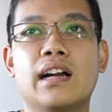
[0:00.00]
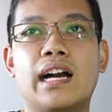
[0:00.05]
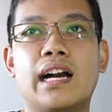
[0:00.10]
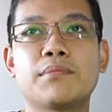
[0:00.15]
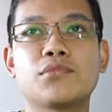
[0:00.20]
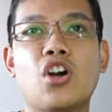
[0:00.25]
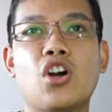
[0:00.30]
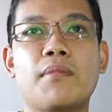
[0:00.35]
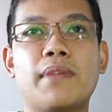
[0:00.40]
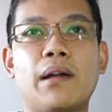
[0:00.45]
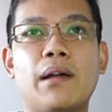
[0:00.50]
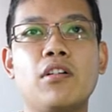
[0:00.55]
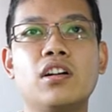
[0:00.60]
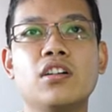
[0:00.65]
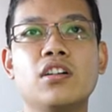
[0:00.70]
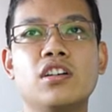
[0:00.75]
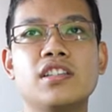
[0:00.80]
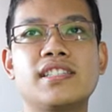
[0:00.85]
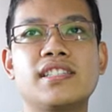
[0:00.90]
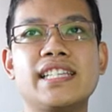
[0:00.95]
คำตอบนะครับก็
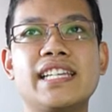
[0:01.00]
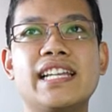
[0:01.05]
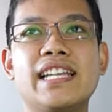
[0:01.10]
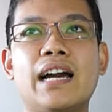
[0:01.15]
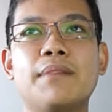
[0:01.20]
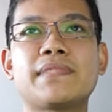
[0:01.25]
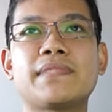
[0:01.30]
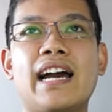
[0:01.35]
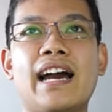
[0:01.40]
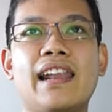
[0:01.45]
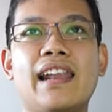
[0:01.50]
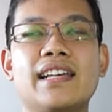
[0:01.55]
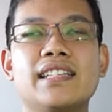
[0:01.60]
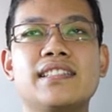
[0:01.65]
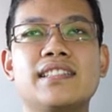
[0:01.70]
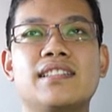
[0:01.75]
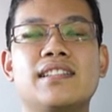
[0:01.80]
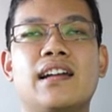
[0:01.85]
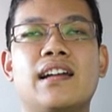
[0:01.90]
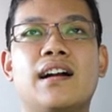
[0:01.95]
คือข้อ C นะครับ
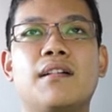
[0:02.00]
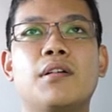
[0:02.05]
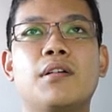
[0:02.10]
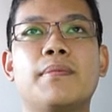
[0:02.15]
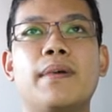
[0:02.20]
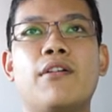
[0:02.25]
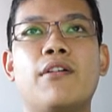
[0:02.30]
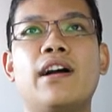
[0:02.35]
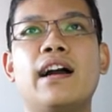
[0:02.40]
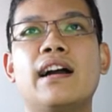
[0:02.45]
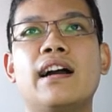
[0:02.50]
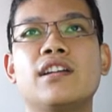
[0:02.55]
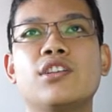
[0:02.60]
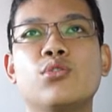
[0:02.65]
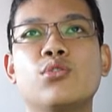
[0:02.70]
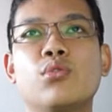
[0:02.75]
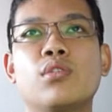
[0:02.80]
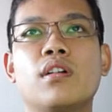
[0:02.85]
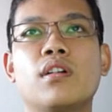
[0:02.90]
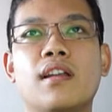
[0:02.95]
talents นะครับ ก็แปลว่า
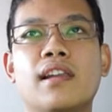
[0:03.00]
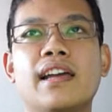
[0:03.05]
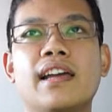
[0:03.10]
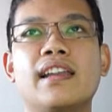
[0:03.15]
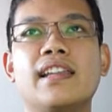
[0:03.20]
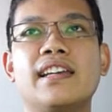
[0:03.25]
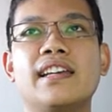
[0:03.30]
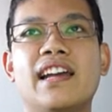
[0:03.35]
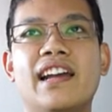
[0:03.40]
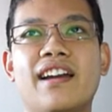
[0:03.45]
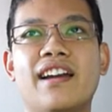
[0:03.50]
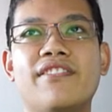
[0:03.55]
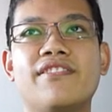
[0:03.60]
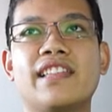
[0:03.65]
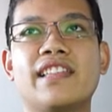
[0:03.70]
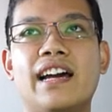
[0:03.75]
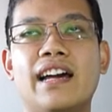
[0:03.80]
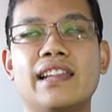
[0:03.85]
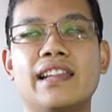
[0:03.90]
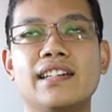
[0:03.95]
you clearly have
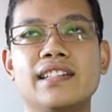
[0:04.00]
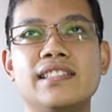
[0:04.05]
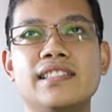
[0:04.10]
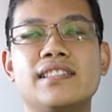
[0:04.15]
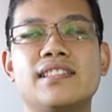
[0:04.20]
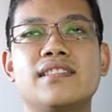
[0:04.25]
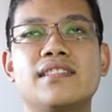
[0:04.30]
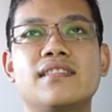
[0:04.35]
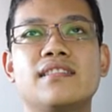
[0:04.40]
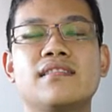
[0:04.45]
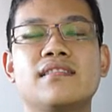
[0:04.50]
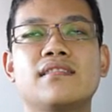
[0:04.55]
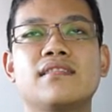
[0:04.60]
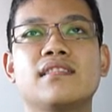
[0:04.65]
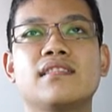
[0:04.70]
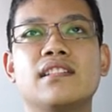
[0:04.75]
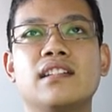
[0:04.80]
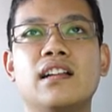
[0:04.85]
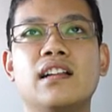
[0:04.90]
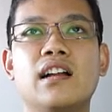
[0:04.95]
talents
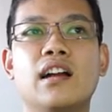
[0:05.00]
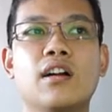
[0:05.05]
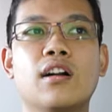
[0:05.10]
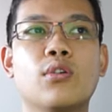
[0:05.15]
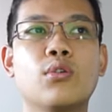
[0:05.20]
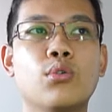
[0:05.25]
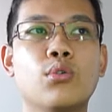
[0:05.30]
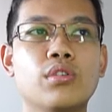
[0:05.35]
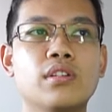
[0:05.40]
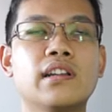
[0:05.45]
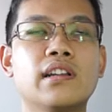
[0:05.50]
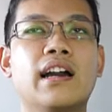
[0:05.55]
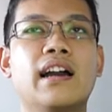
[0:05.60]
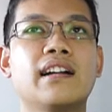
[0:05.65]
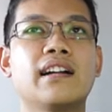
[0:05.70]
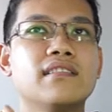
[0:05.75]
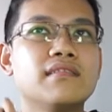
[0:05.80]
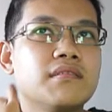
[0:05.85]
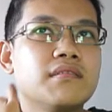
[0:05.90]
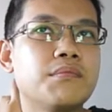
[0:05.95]
คุณอ่ะ
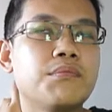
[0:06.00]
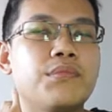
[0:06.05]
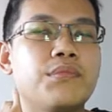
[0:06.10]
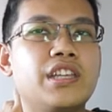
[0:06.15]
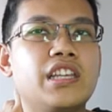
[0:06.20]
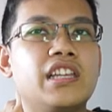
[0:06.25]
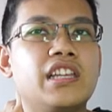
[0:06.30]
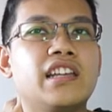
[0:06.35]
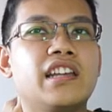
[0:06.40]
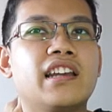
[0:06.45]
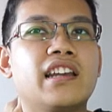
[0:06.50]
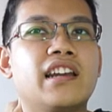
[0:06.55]
มี